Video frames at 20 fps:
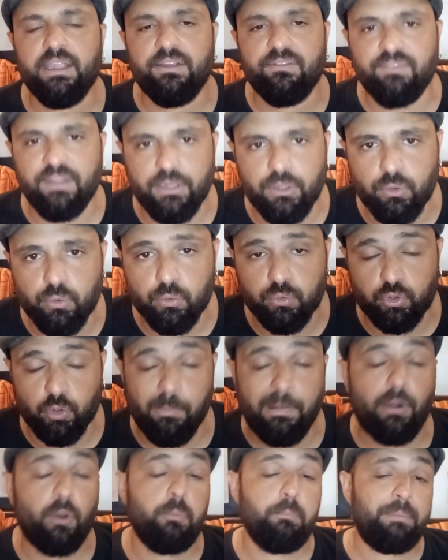venduto,
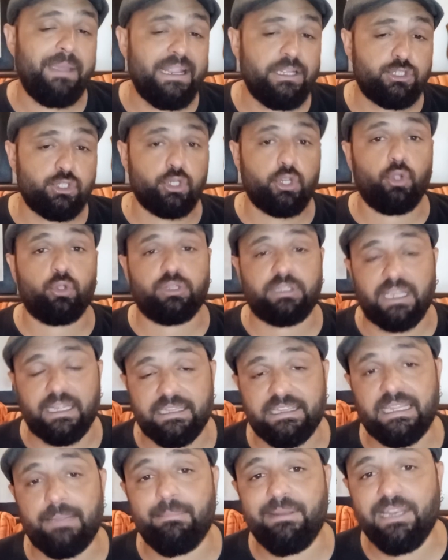ma non penso che
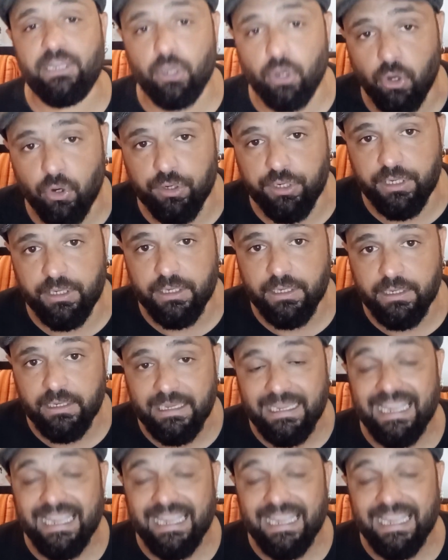80 milioni